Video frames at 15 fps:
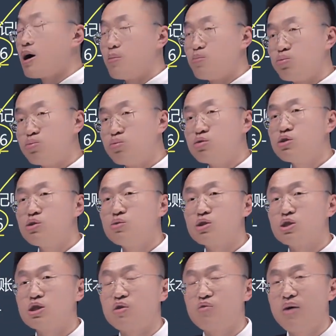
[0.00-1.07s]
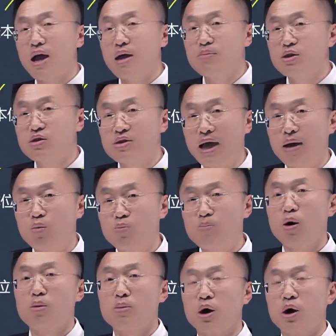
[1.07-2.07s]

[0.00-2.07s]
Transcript: 额不就是外币财务报